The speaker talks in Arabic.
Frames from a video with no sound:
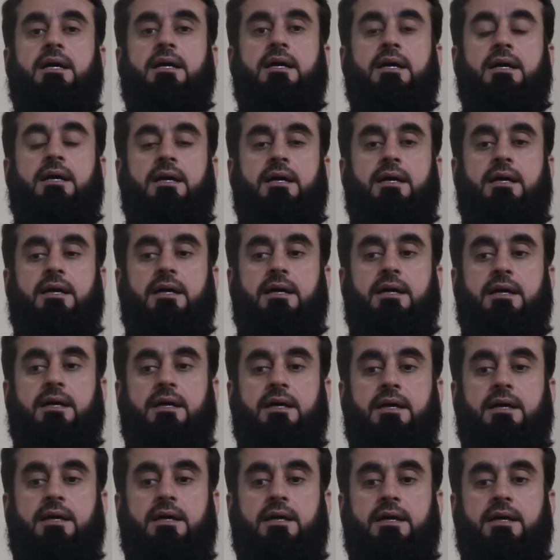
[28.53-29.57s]

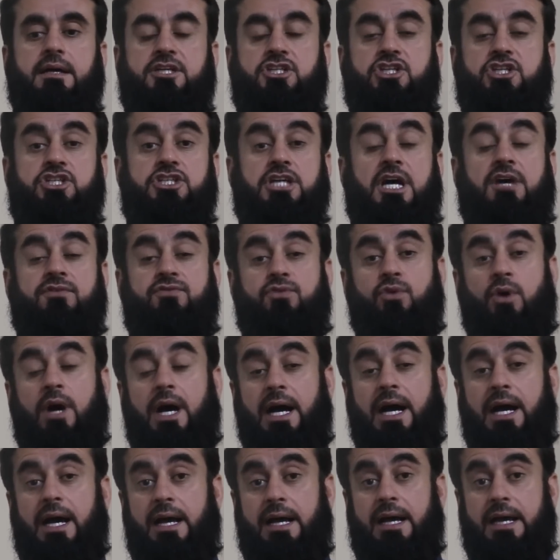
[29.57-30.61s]
آه،
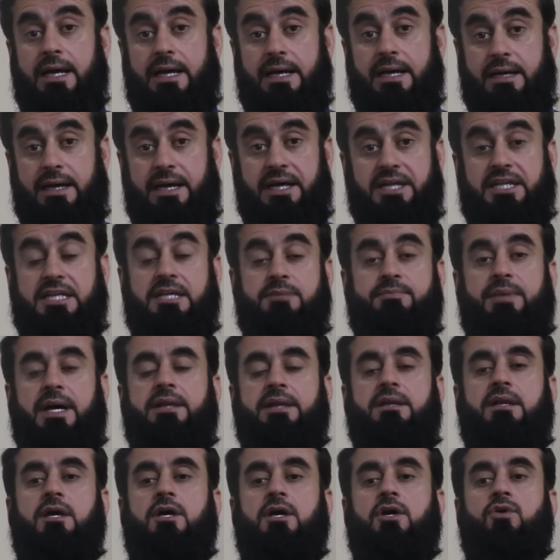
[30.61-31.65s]
اكتشافها
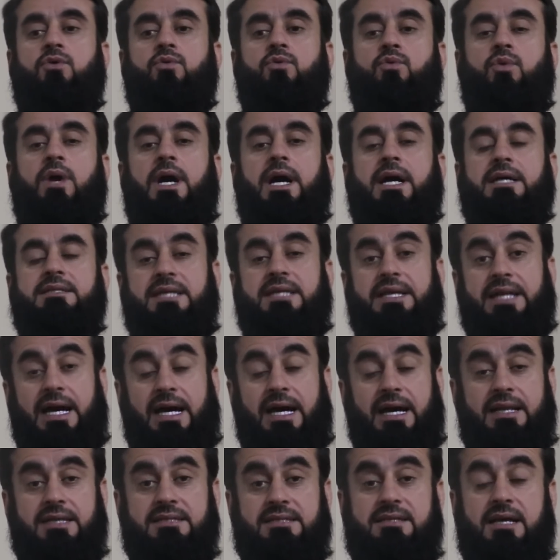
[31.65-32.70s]
قريبا
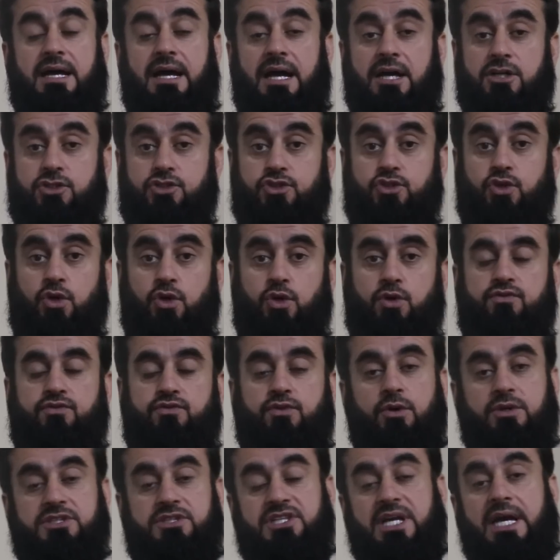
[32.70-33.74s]
وتناقلتها الصحف
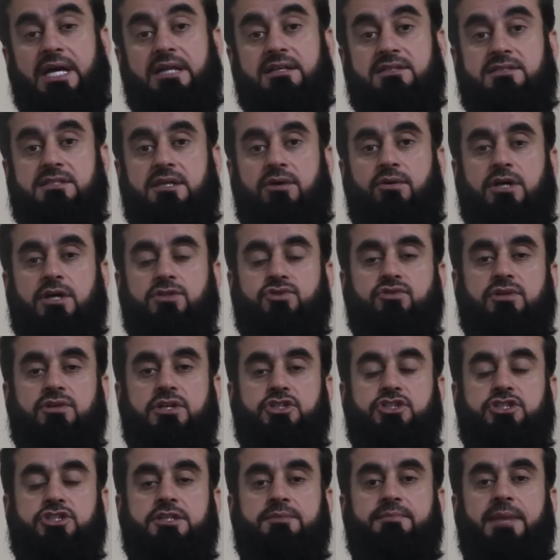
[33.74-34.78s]
ووسائل التواصل
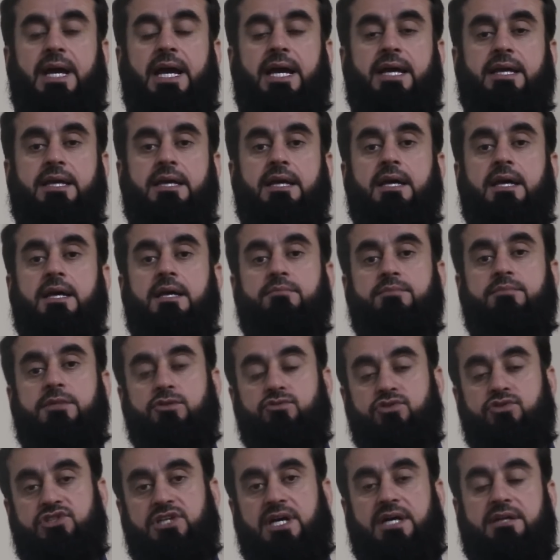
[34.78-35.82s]
الاجتماعي من
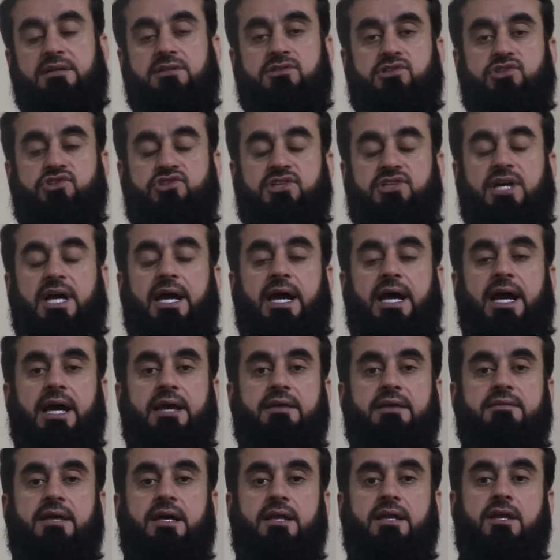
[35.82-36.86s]
وزارة الصحة
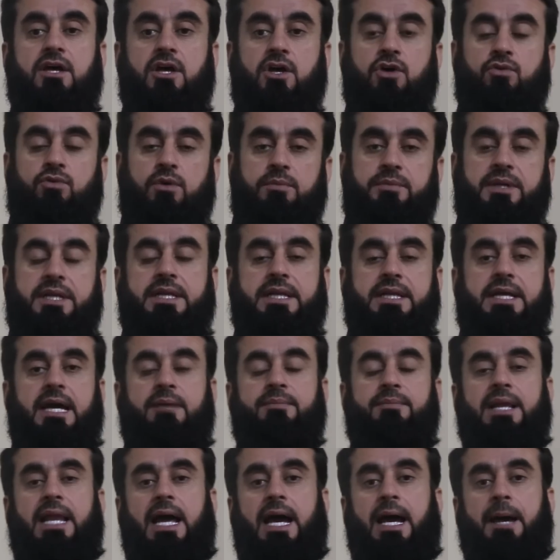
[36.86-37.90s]
أيضا ومن
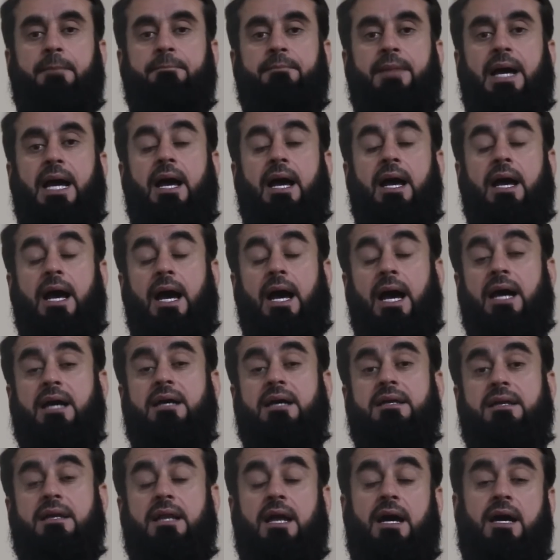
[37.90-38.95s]
النيابة العامة
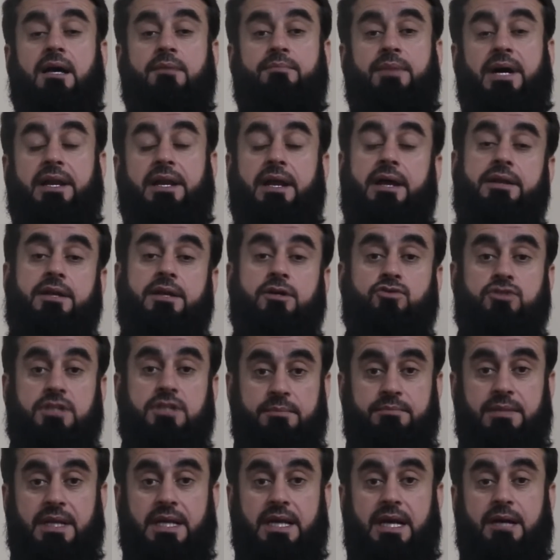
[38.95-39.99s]
آخر الأخبار أنه
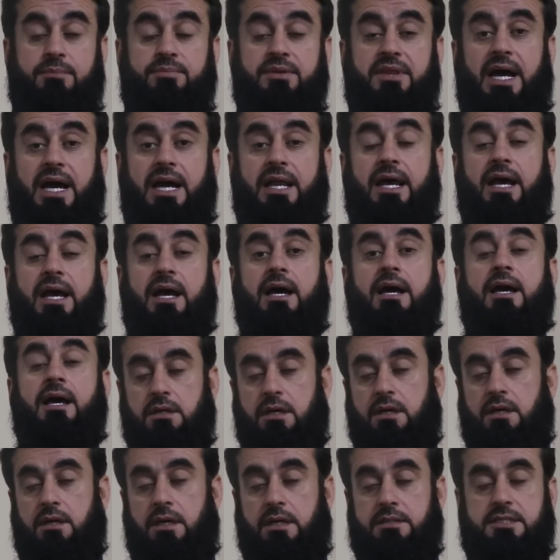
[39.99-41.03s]
تم القبض على
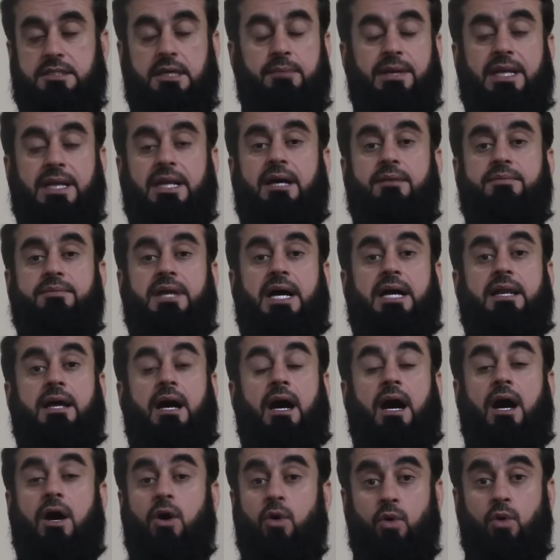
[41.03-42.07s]
آه، تم القبض على
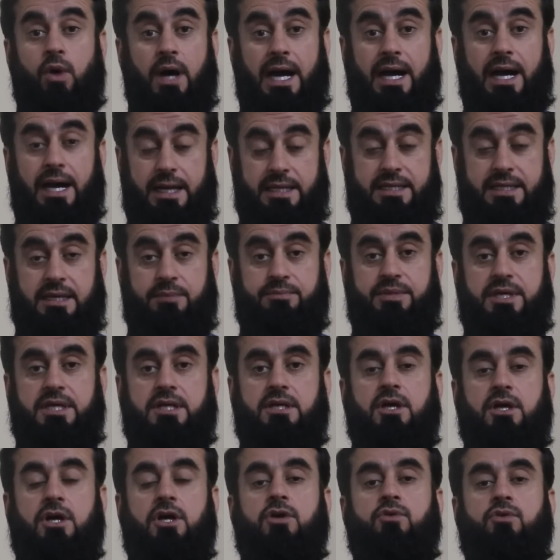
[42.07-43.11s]
أخوها
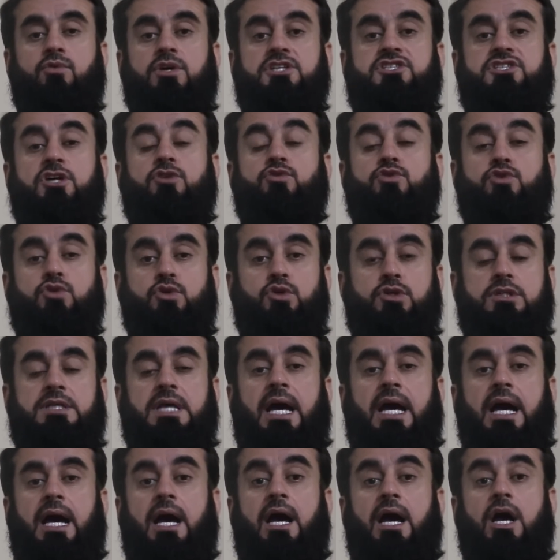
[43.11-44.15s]
الكبير وزوج
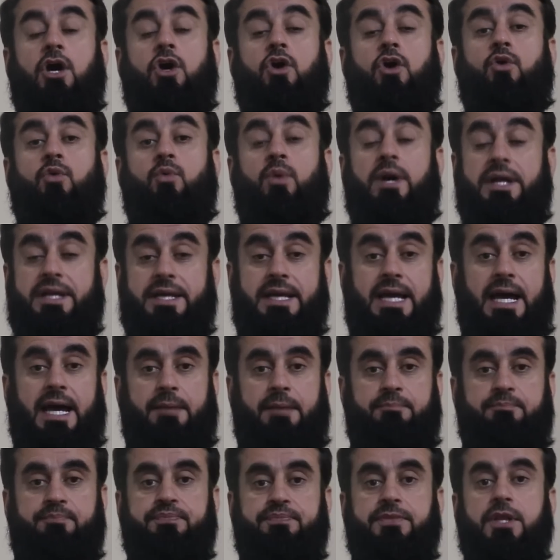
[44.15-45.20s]
أختها
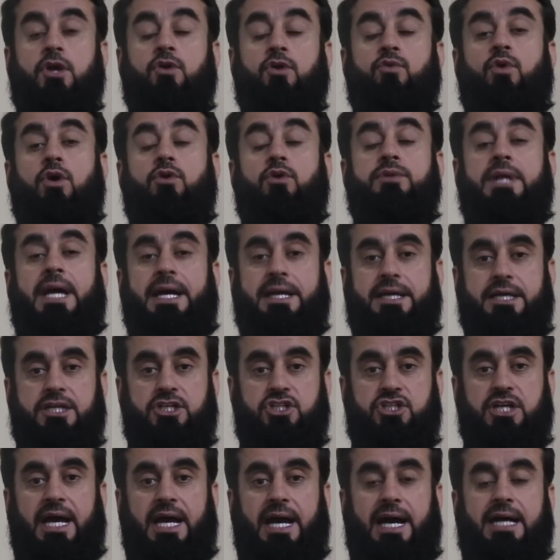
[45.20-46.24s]
ورهام وهناك
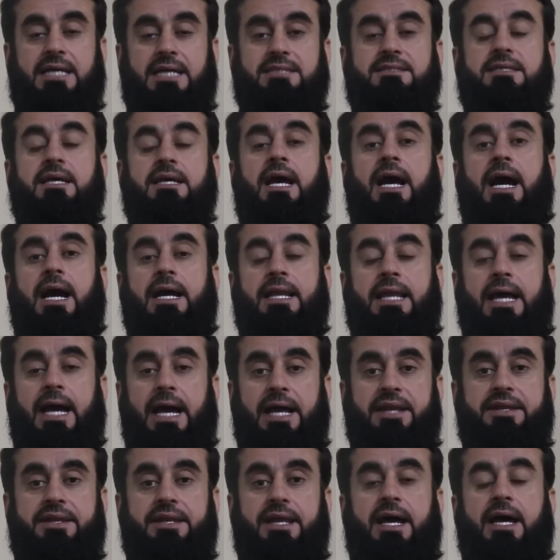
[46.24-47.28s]
إشاعات على
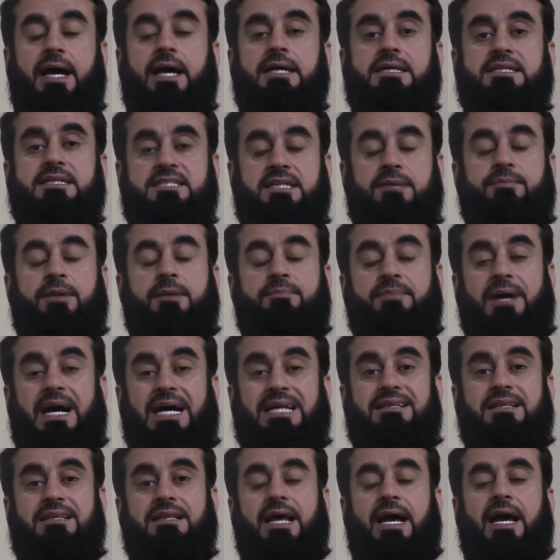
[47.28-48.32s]
أن سبب
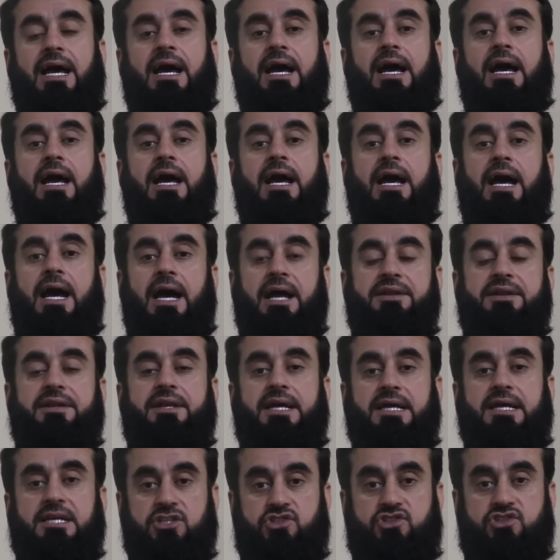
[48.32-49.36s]
قتلها أن
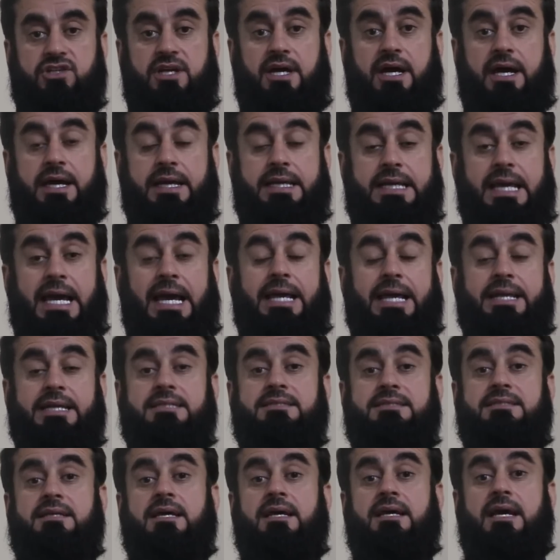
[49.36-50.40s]
إسراء
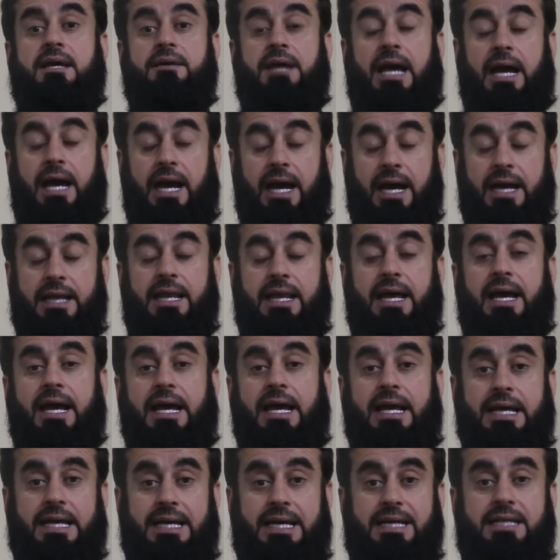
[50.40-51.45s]
كانت على
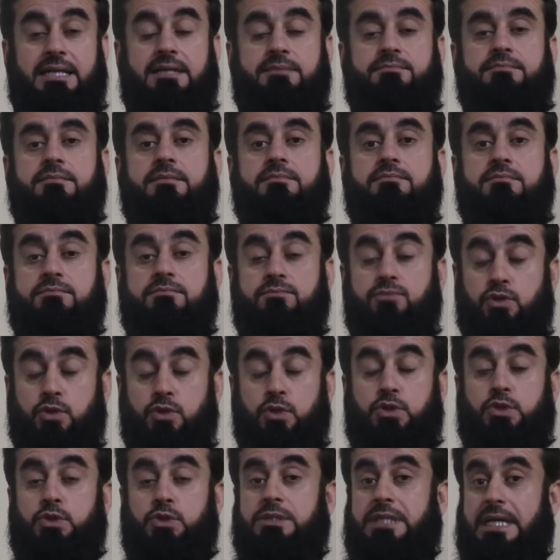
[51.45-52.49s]
علم
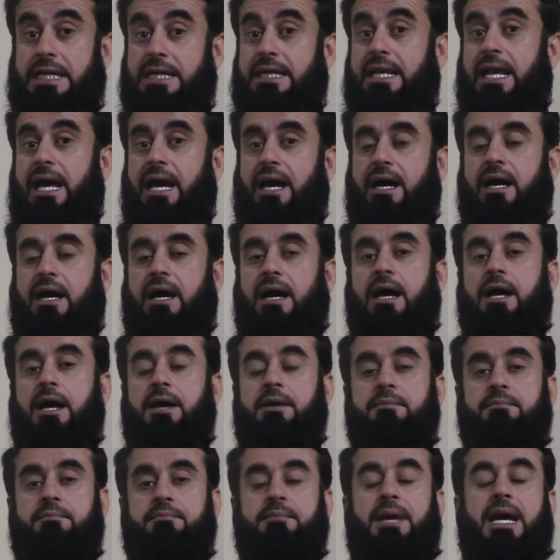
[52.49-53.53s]
بوجود علاقة
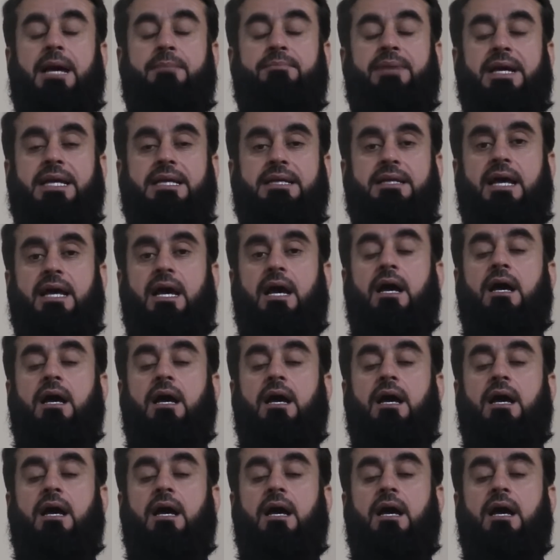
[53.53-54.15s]
ما بين